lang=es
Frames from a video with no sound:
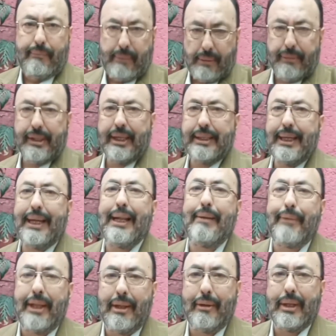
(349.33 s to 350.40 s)
Vamos a hacer
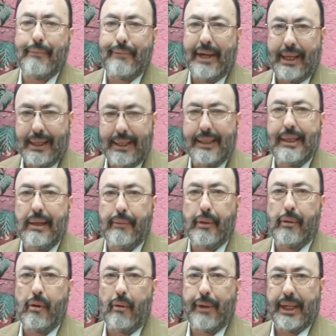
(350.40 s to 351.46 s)
el video de para qué sirve
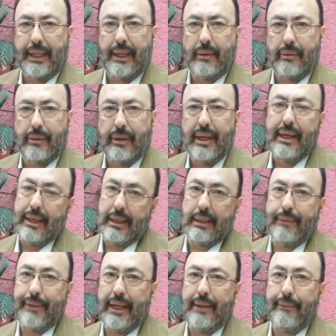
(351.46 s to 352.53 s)
un gobernador y
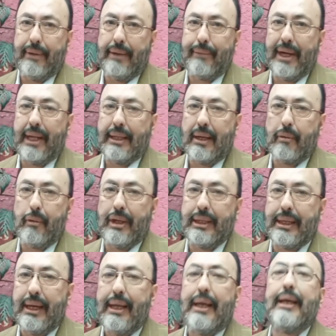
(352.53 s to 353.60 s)
se van a dar
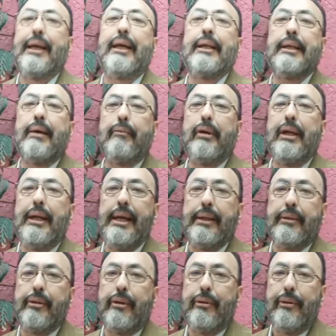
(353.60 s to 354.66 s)
cuenta que
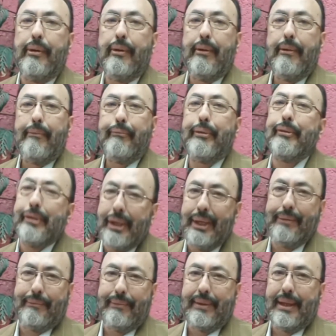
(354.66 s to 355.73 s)
Samuelito, pues
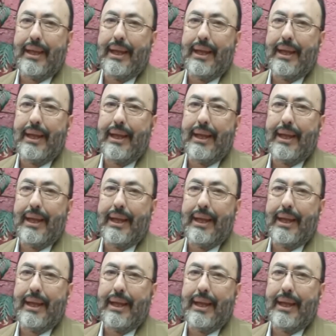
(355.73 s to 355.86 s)
sí,